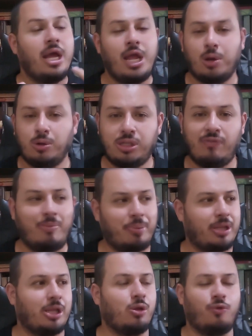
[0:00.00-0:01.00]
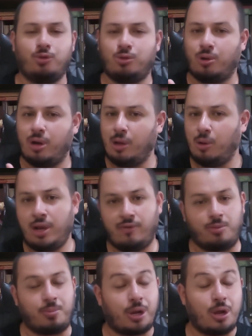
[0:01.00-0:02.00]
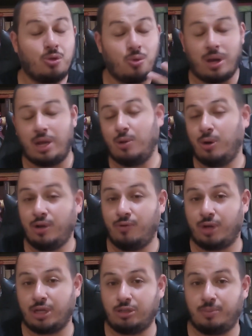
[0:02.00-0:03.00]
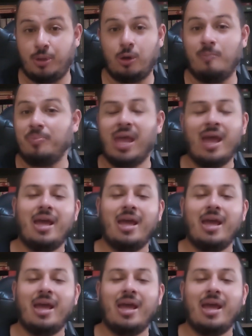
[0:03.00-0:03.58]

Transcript: Inclusive pretendo no futuro ler o livro, porque eu nunca li o livro que inspirou